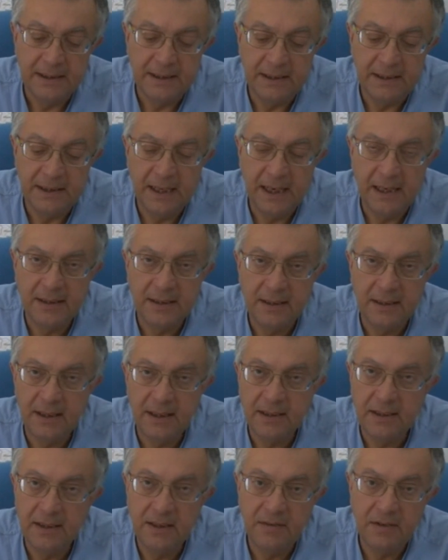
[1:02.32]
i dati di
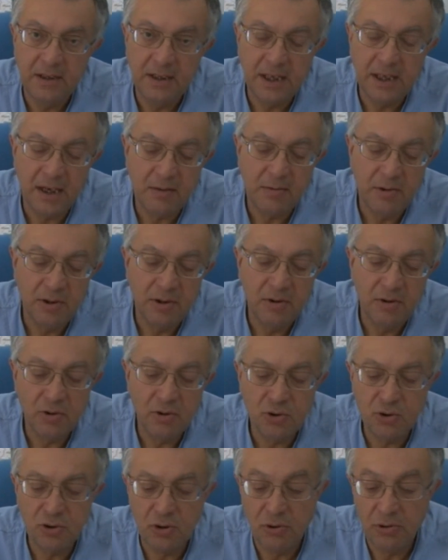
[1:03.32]
attività, quindi lo
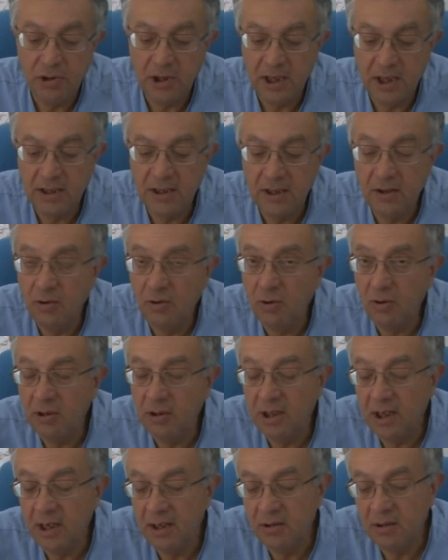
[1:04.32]
storico e tenendo,
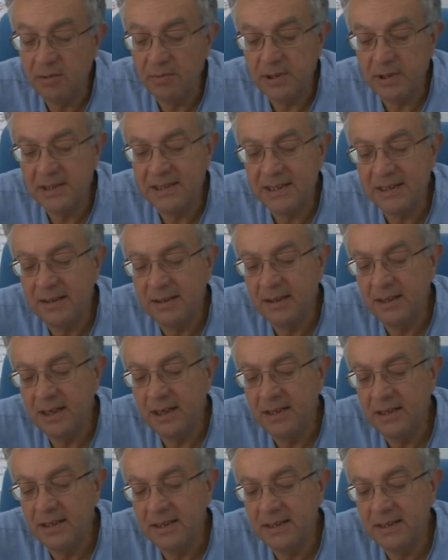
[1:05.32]
tenendo presente le